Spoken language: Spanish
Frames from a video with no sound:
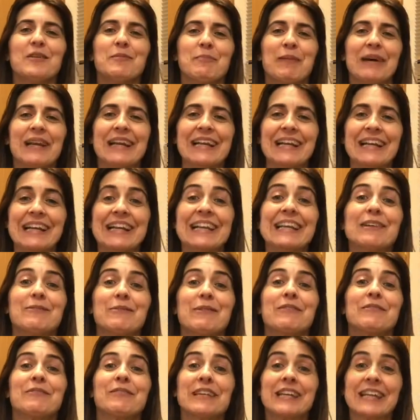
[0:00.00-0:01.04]
para que el que
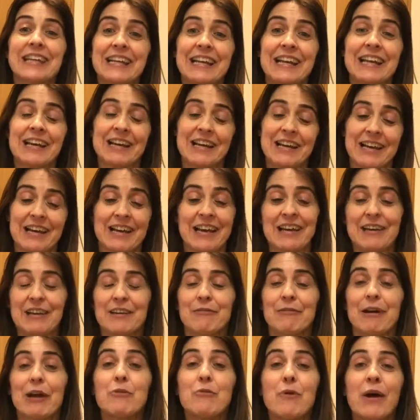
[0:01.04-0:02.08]
me viera a
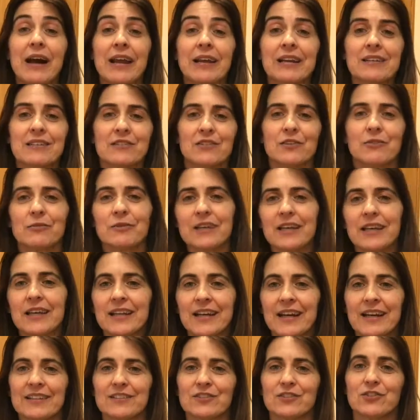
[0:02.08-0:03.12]
evaluar no
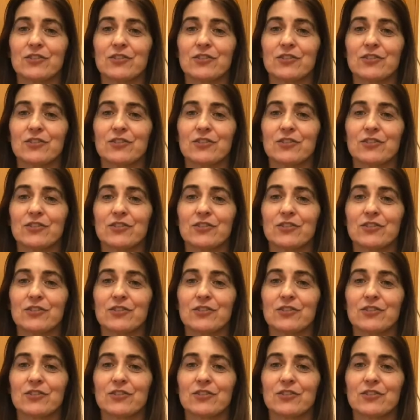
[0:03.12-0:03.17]
viera